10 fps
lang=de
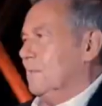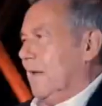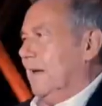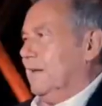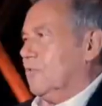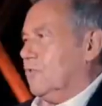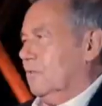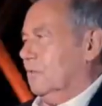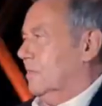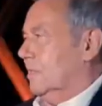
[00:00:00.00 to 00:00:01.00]
eine
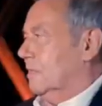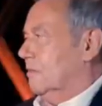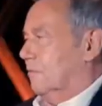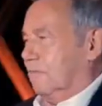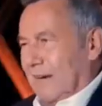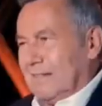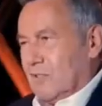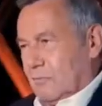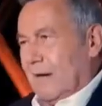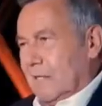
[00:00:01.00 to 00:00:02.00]

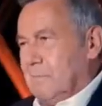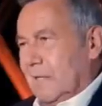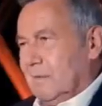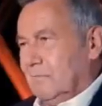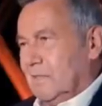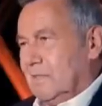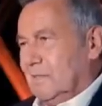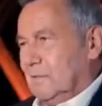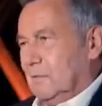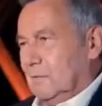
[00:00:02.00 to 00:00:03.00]
fettes Schweinemett, was
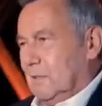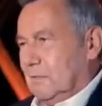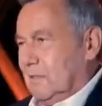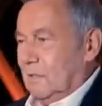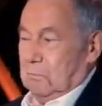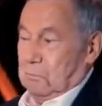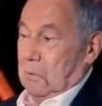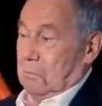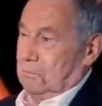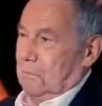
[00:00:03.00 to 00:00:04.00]
so wollte ich sagen,
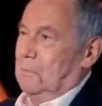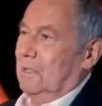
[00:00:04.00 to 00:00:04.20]
aber